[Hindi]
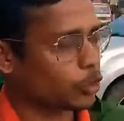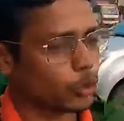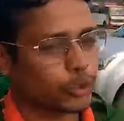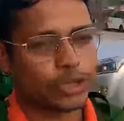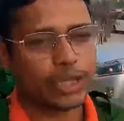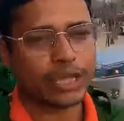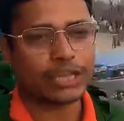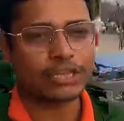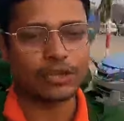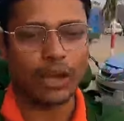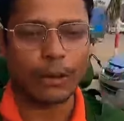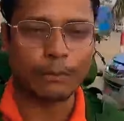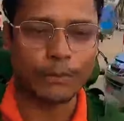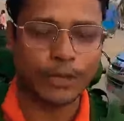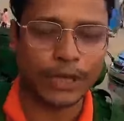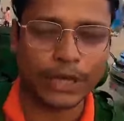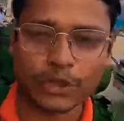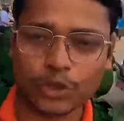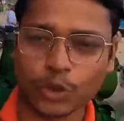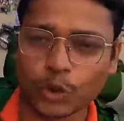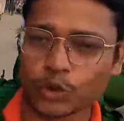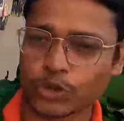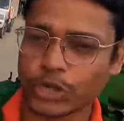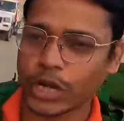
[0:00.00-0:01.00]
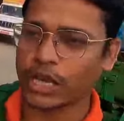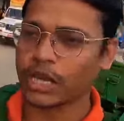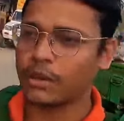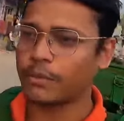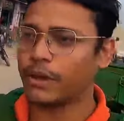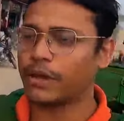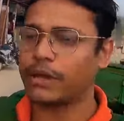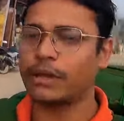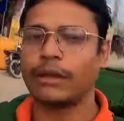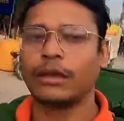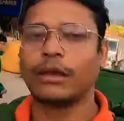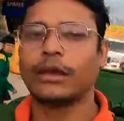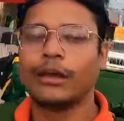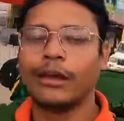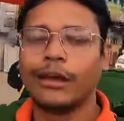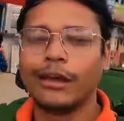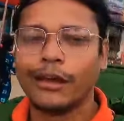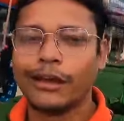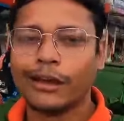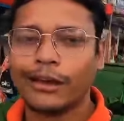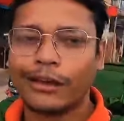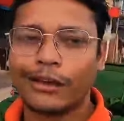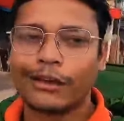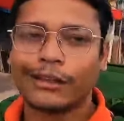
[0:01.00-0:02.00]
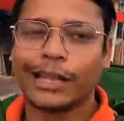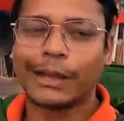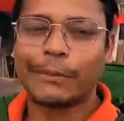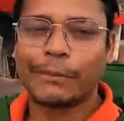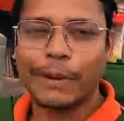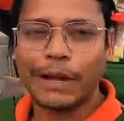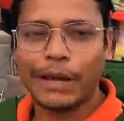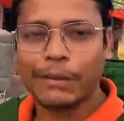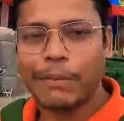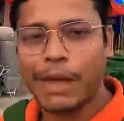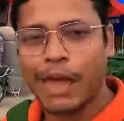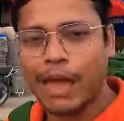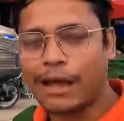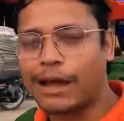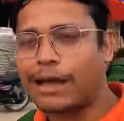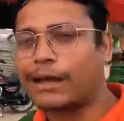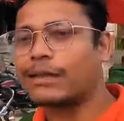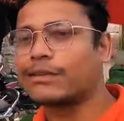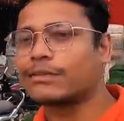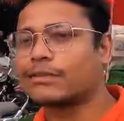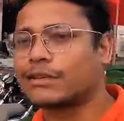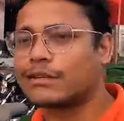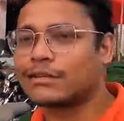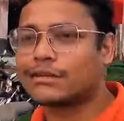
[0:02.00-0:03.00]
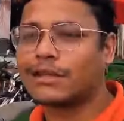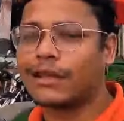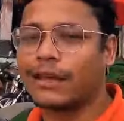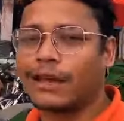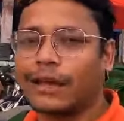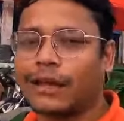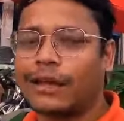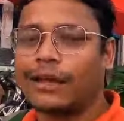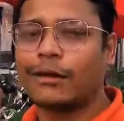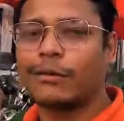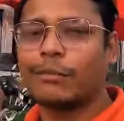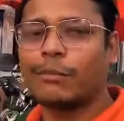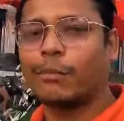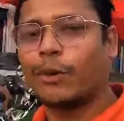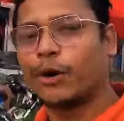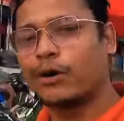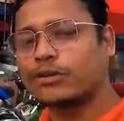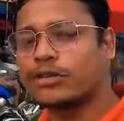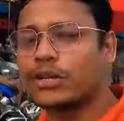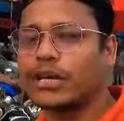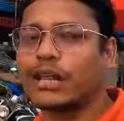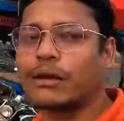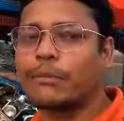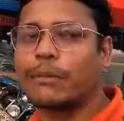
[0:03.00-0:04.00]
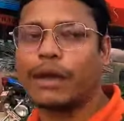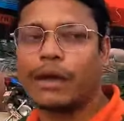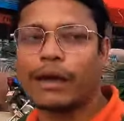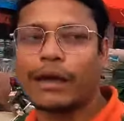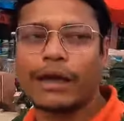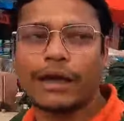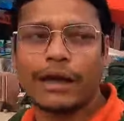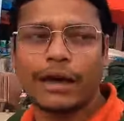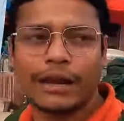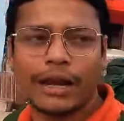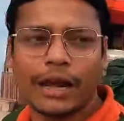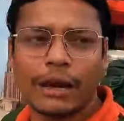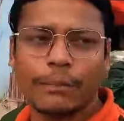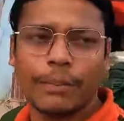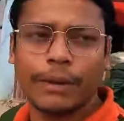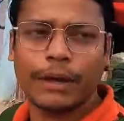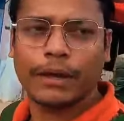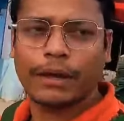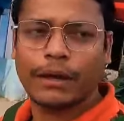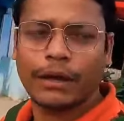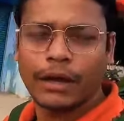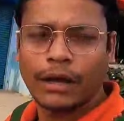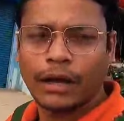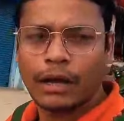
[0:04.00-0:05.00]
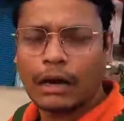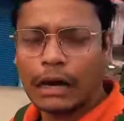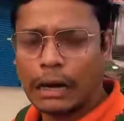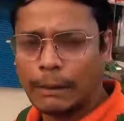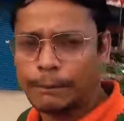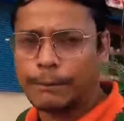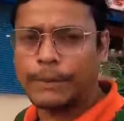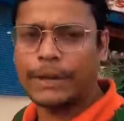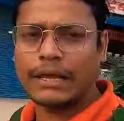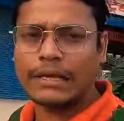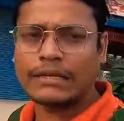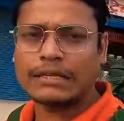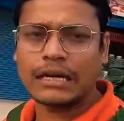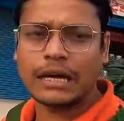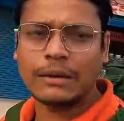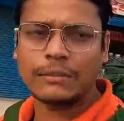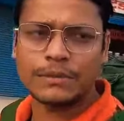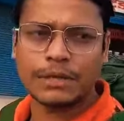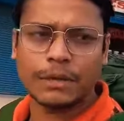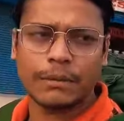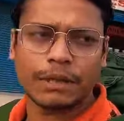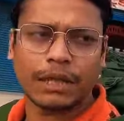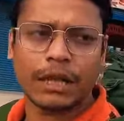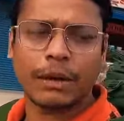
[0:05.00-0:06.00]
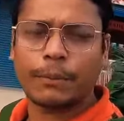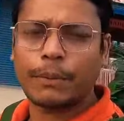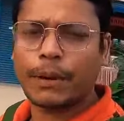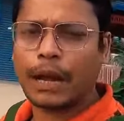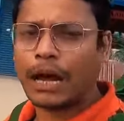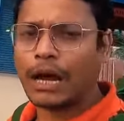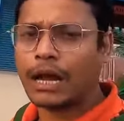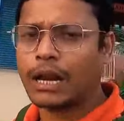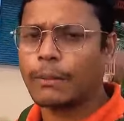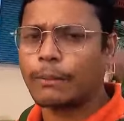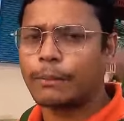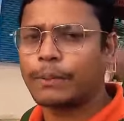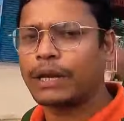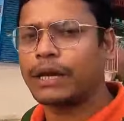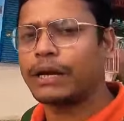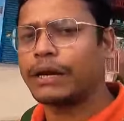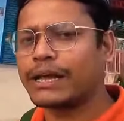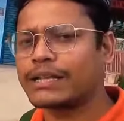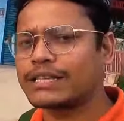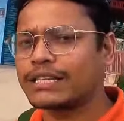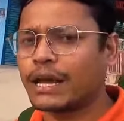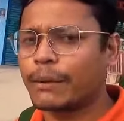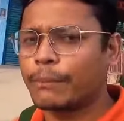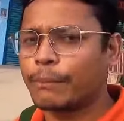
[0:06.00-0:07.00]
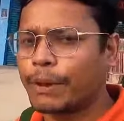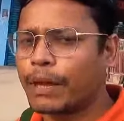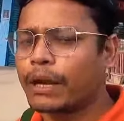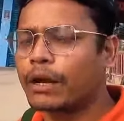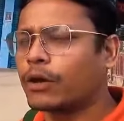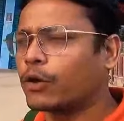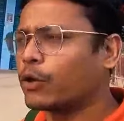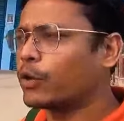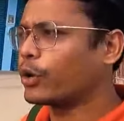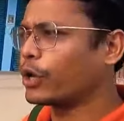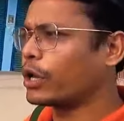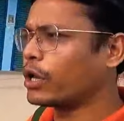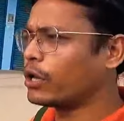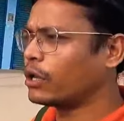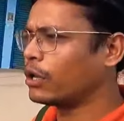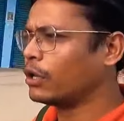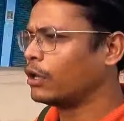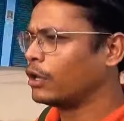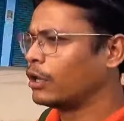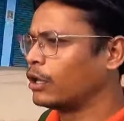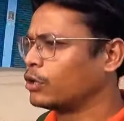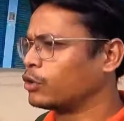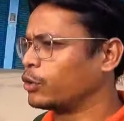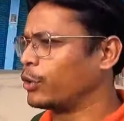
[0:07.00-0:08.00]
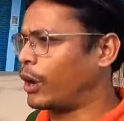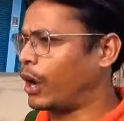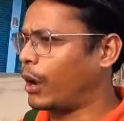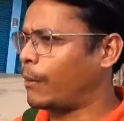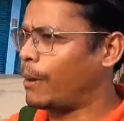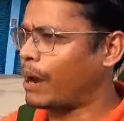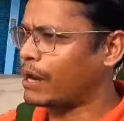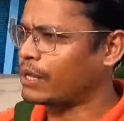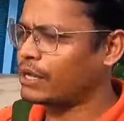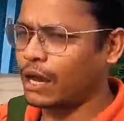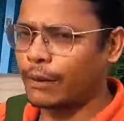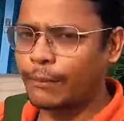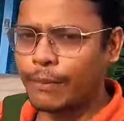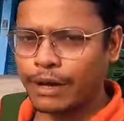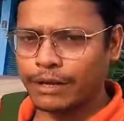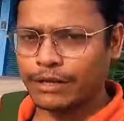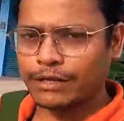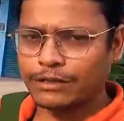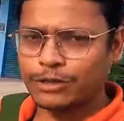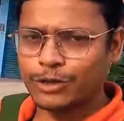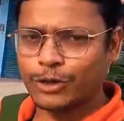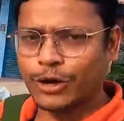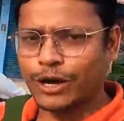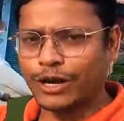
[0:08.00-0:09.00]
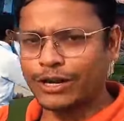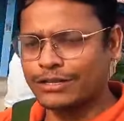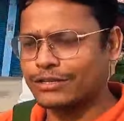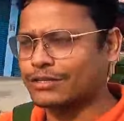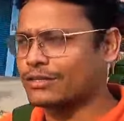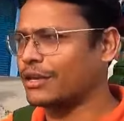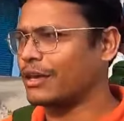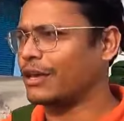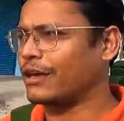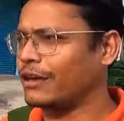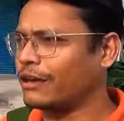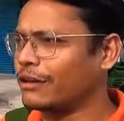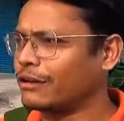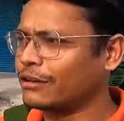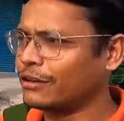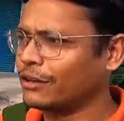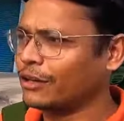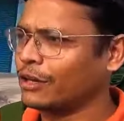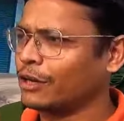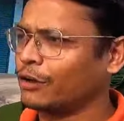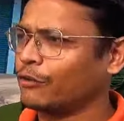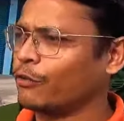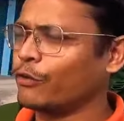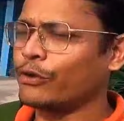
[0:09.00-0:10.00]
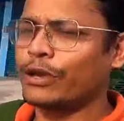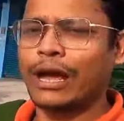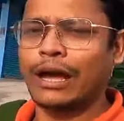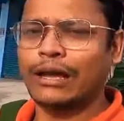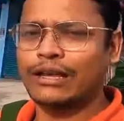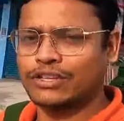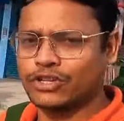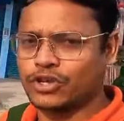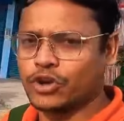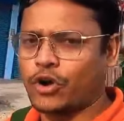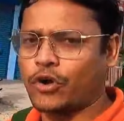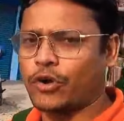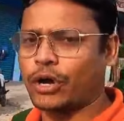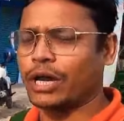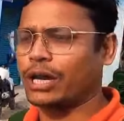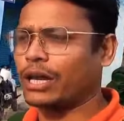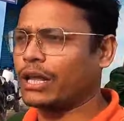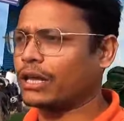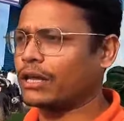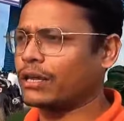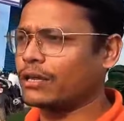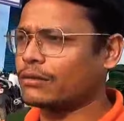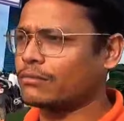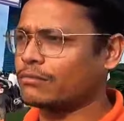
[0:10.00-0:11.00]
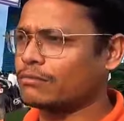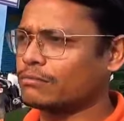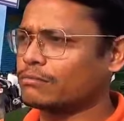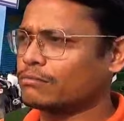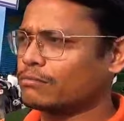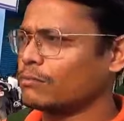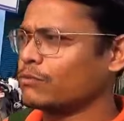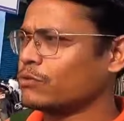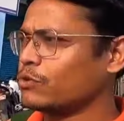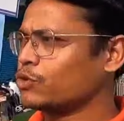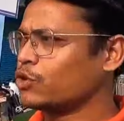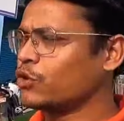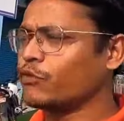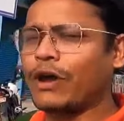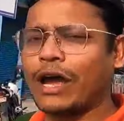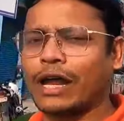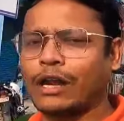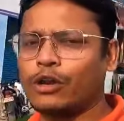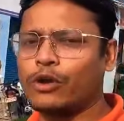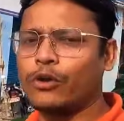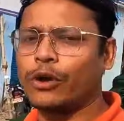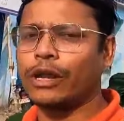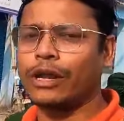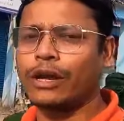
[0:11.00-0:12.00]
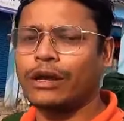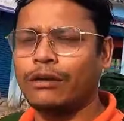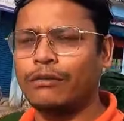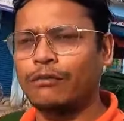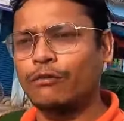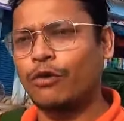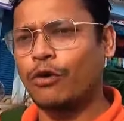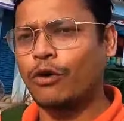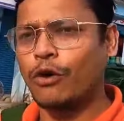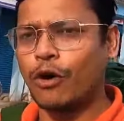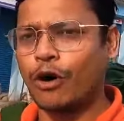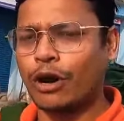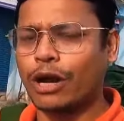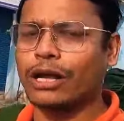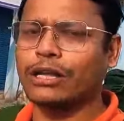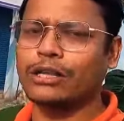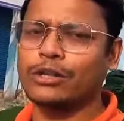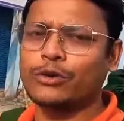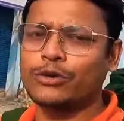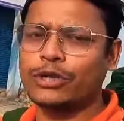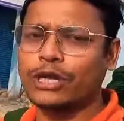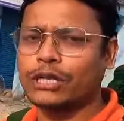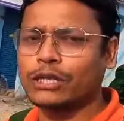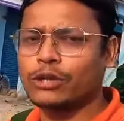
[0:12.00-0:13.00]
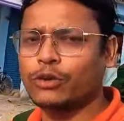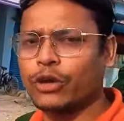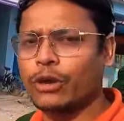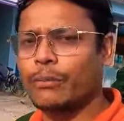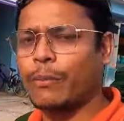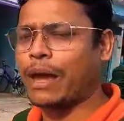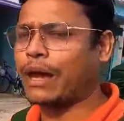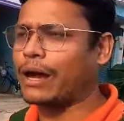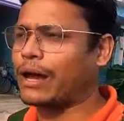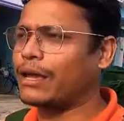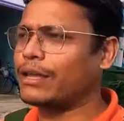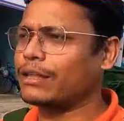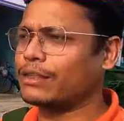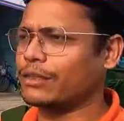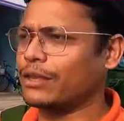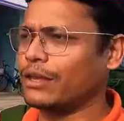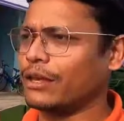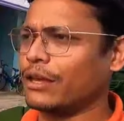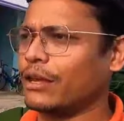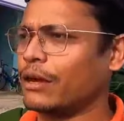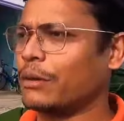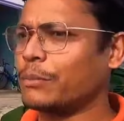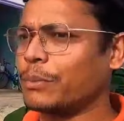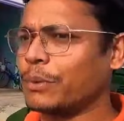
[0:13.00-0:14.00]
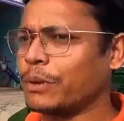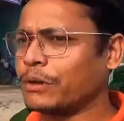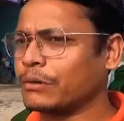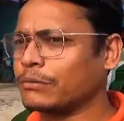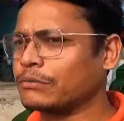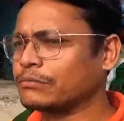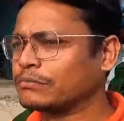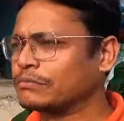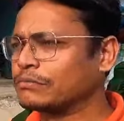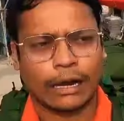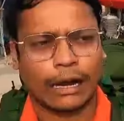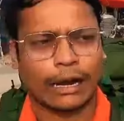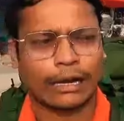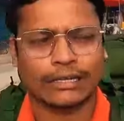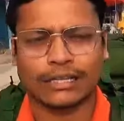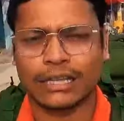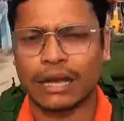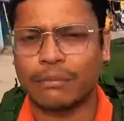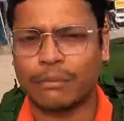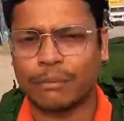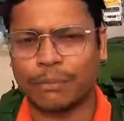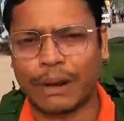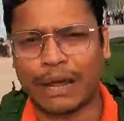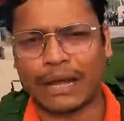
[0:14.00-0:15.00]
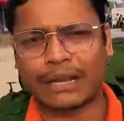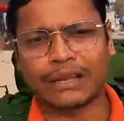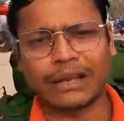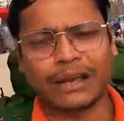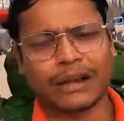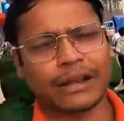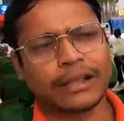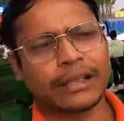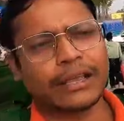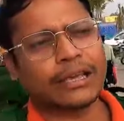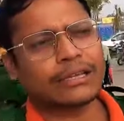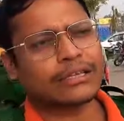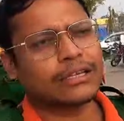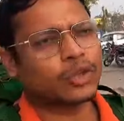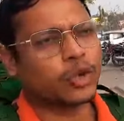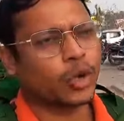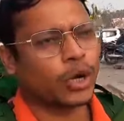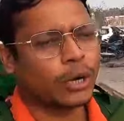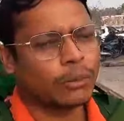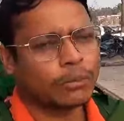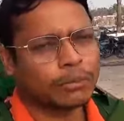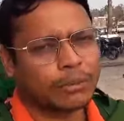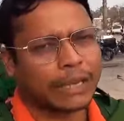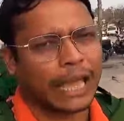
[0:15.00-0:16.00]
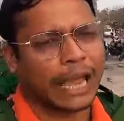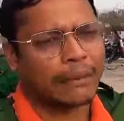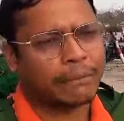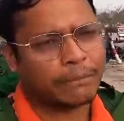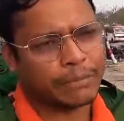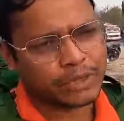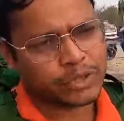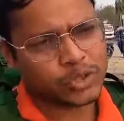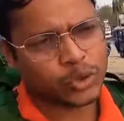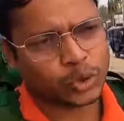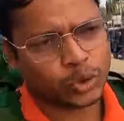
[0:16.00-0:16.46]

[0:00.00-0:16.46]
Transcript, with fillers: अब तो ये हम ये सोच रहे हैं कि भाई नेपाल महंगा है कि सस्ता है बहुत ज़्यादा महंगा है यार यहाँ पर अपने हिसाब से मतलब अगर अपने इंडिया से कंपेयर करोगे ना तो हमारी हमारी जो करेंसी है वो यहाँ स्ट्रॉन्ग है लेकिन जो वैल्यू है ना वो और आधी हो जाती है क्योंकि महंगाई इतनी है यहाँ पे आज का हम प्लान कर रहे हैं कि आज ना तो थोड़ा टाइम पे